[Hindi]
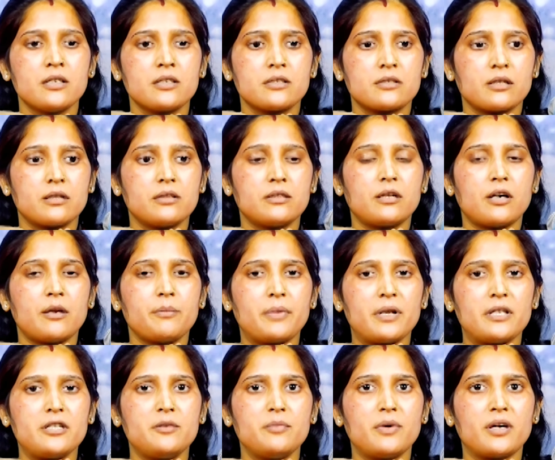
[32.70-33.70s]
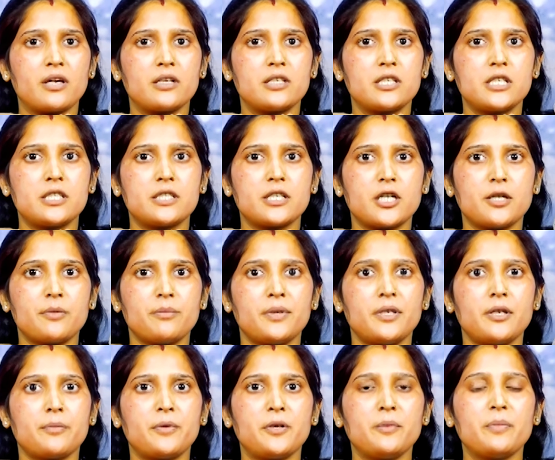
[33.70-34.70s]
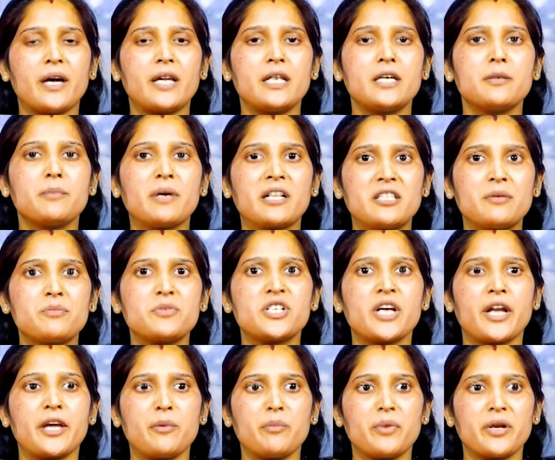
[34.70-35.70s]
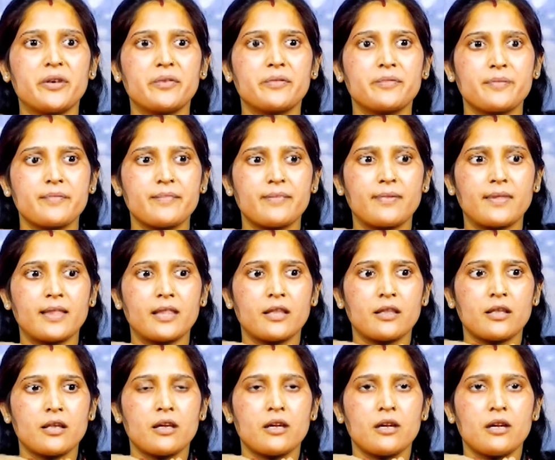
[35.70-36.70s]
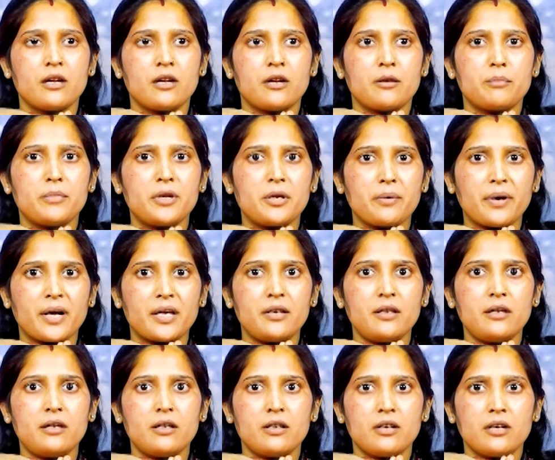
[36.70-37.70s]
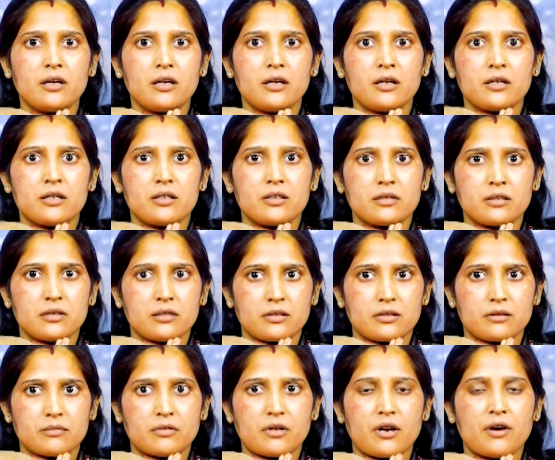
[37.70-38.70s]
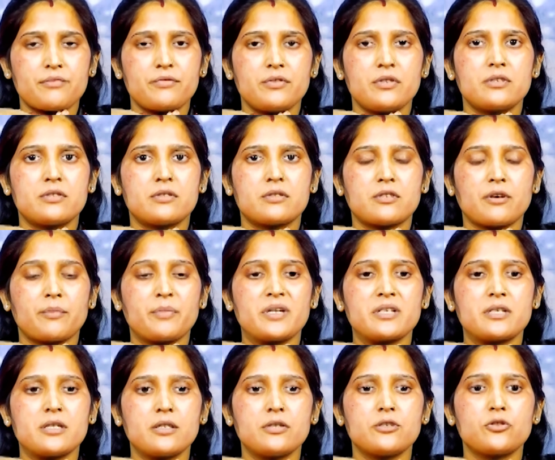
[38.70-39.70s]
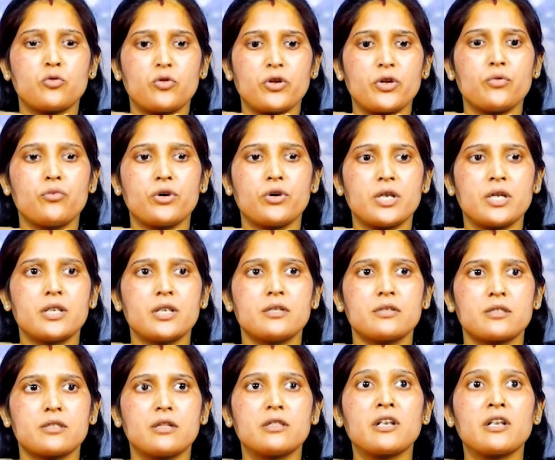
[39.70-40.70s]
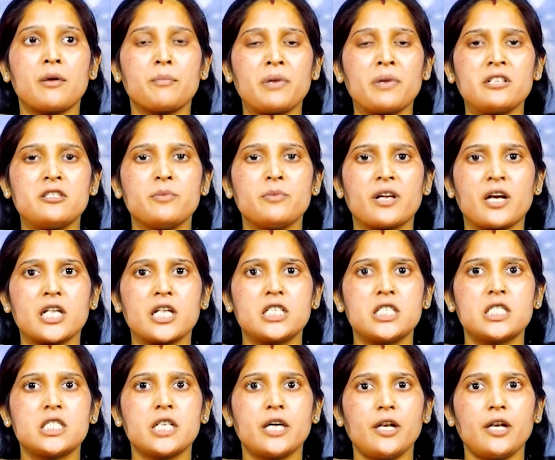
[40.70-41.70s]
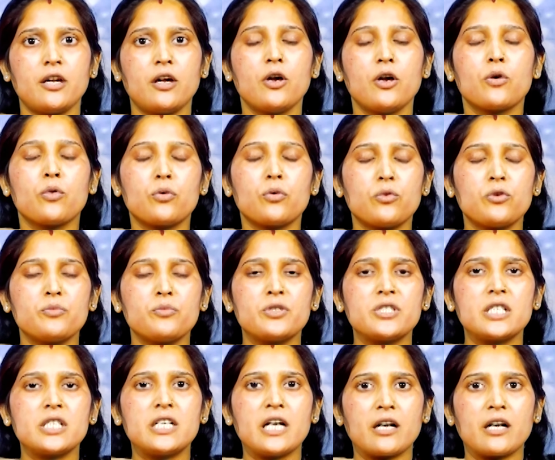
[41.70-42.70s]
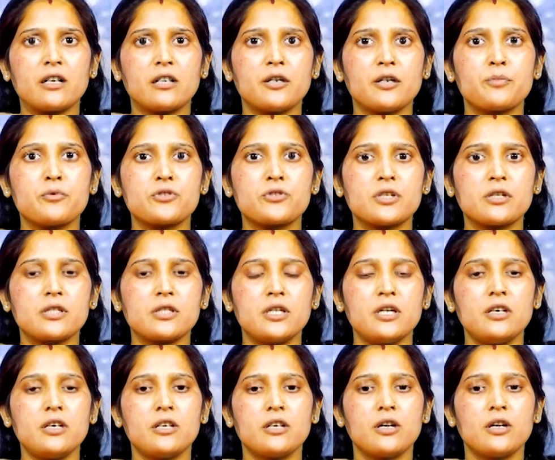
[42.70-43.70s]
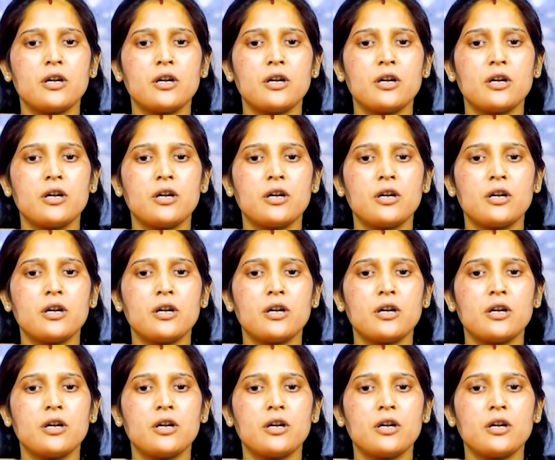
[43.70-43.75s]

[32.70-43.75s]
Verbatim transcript: संत रामपाल जी महाराज की शरण में अपने भाई के माध्यम से आई मैं मेरे भाई काफ़ी समय से जुड़े हुए हैं संत रामपाल जी महाराज जी से उन्होंने मुझे ज्ञान गंगा पुस्तक दी